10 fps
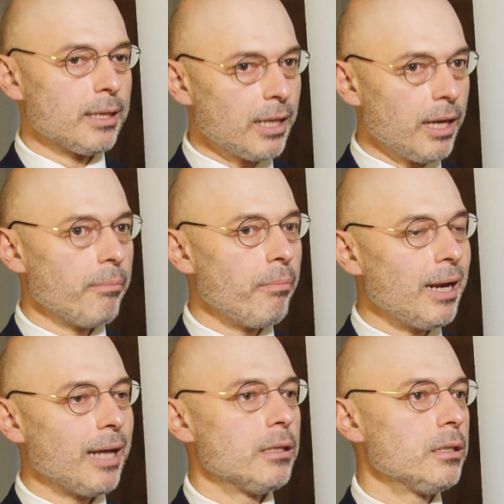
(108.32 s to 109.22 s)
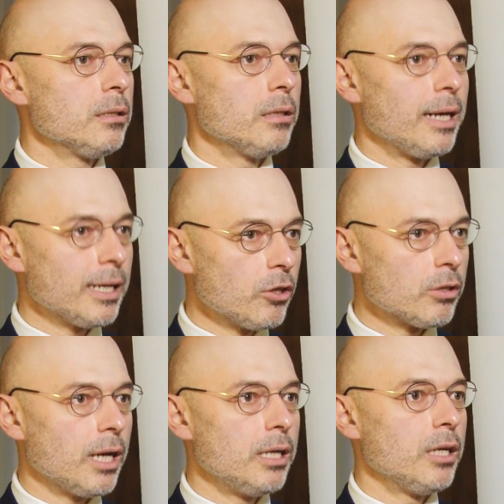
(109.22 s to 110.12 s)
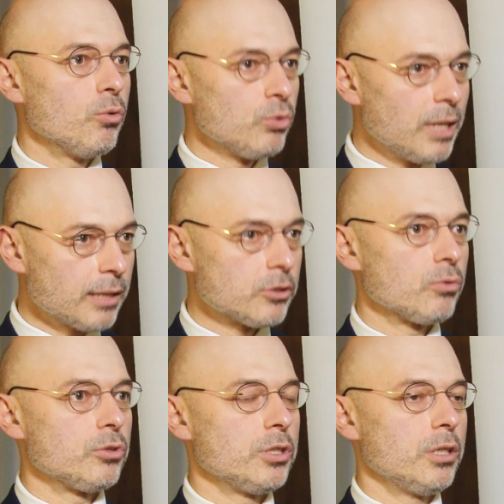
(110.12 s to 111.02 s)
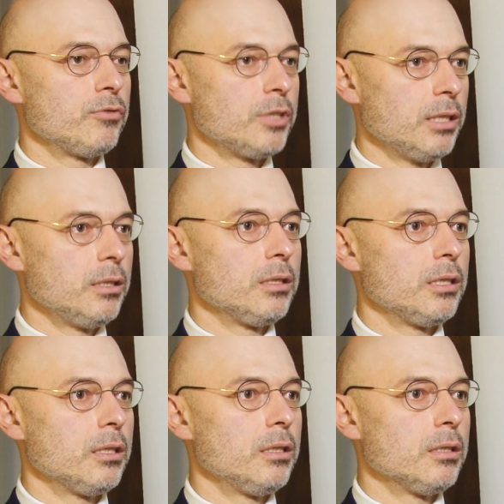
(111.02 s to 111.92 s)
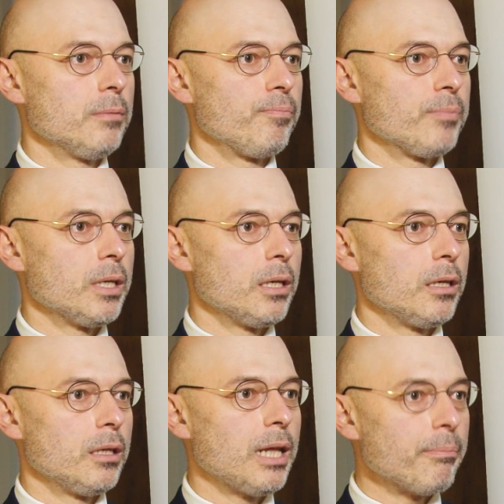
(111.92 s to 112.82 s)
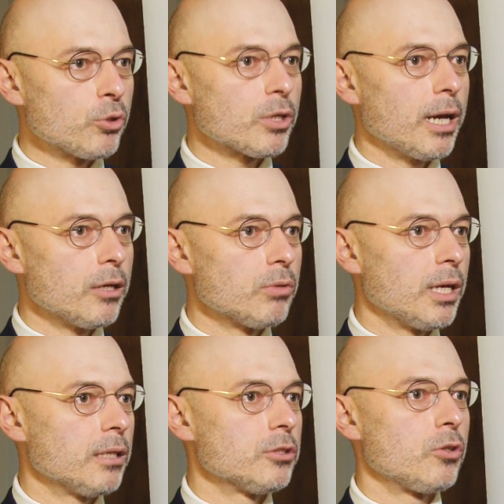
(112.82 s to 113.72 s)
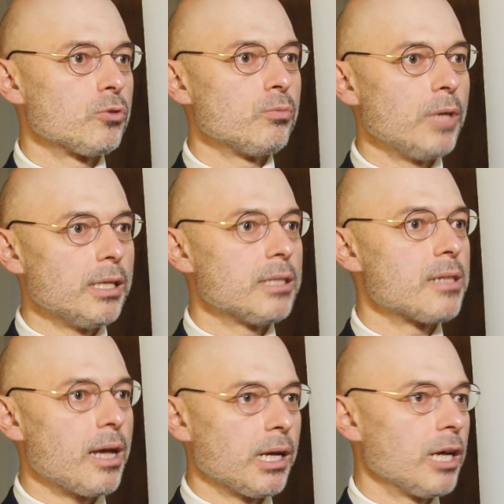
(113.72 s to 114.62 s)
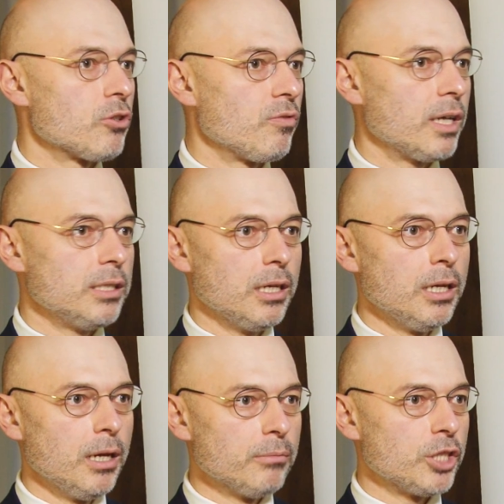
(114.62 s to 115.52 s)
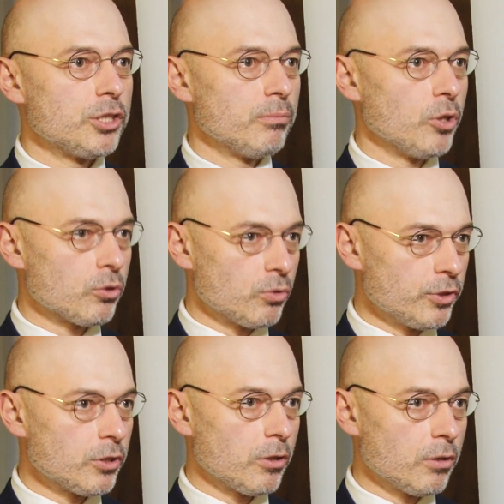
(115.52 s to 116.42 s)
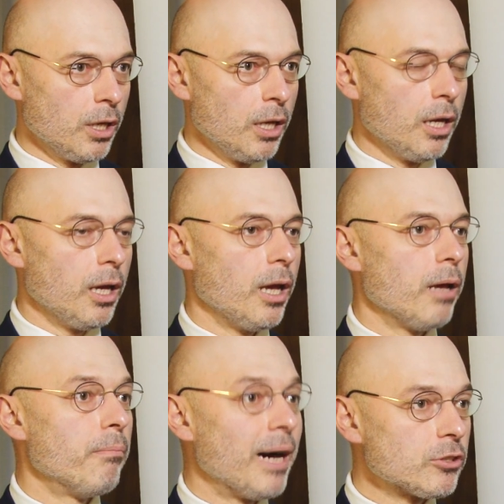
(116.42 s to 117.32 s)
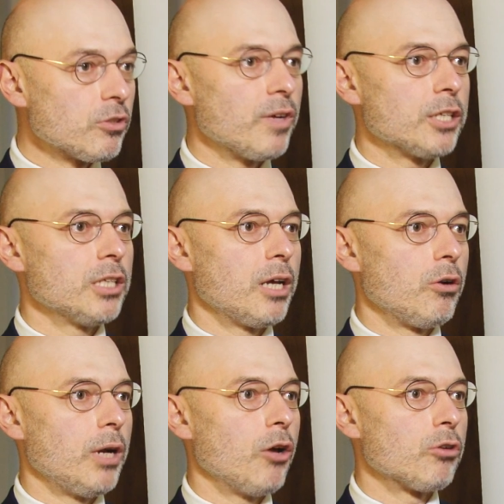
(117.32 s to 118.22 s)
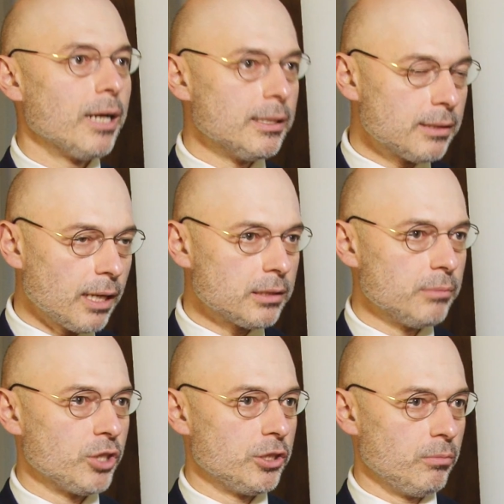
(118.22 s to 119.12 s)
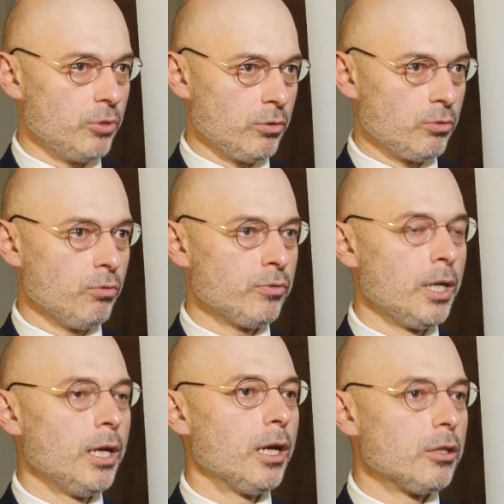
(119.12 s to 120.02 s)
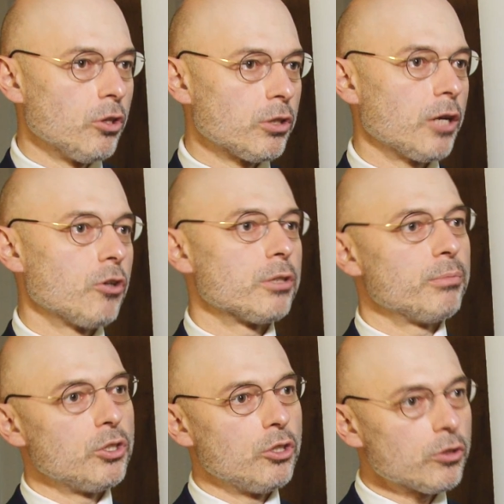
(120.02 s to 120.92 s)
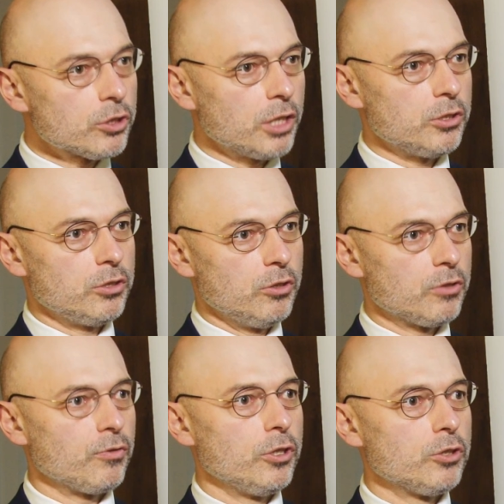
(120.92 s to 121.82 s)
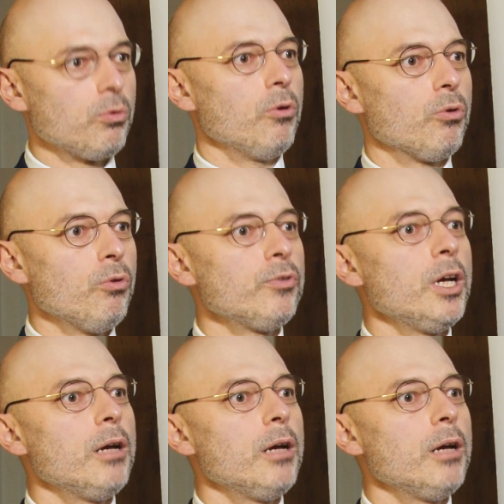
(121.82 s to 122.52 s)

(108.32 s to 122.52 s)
Te plany regionalne udadzą się wtedy, kiedy mm, napotkają na zrozumienie, zaangażowanie przedsiębiorców. I stąd e, bardzo ważna rola organizacji przedsiębiorców do tego, żeby dotrzeć do swoich członków,